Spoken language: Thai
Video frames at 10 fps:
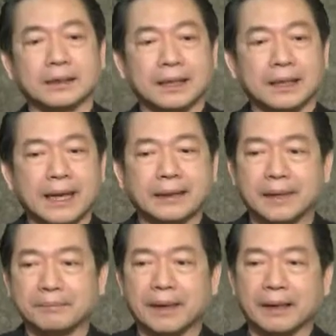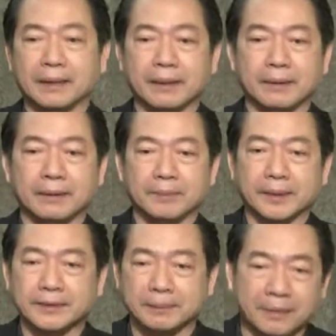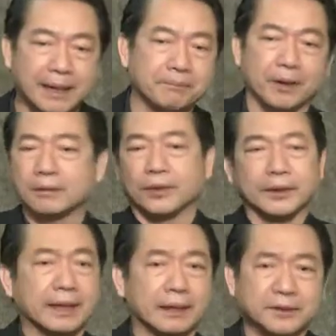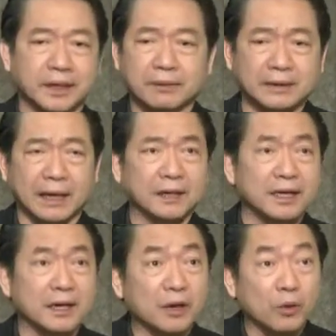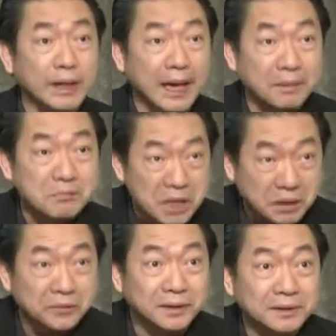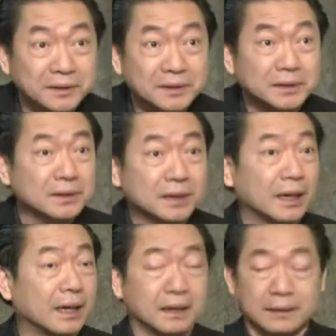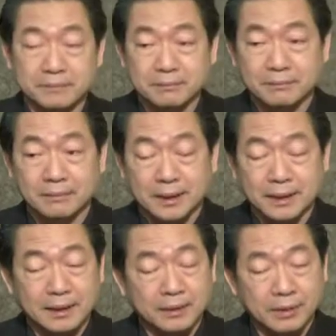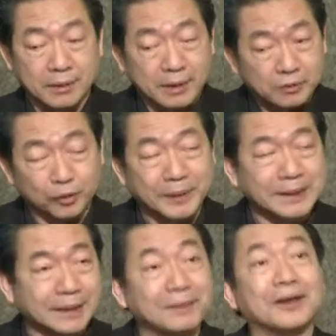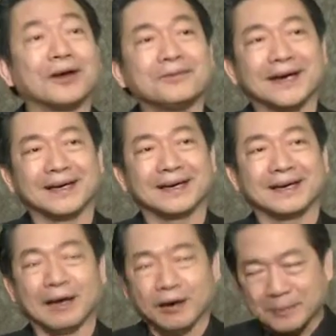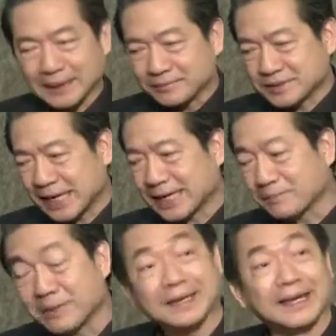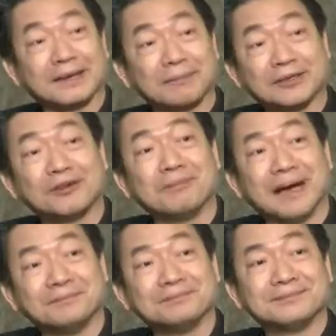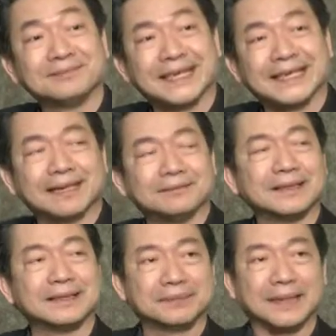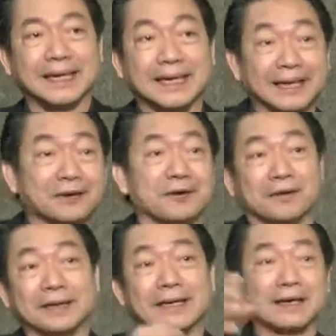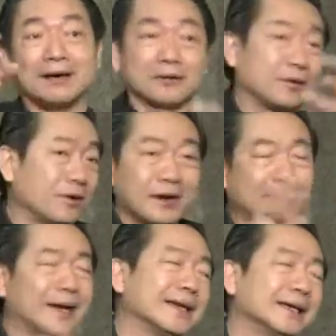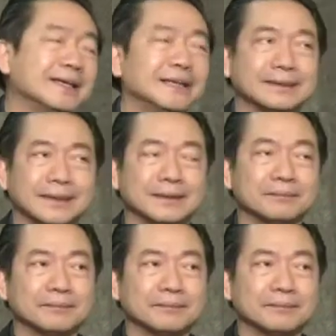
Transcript: ถ้าแอนเคยไปบริษัทปลากระป๋องทั้งหมดเนี่ยเราเห็นว่าแต่ที่นี่คนงานเป็นหมื่นคนออโตเมชันนี่มีน้อยมาก เราก็ไปทำสายการผลิตหนึ่งเป็นต้นแบบนะครับเพื่อให้เรียงกล่องเรียงเข้ากล่องอะไรเนี่ยซึ่ง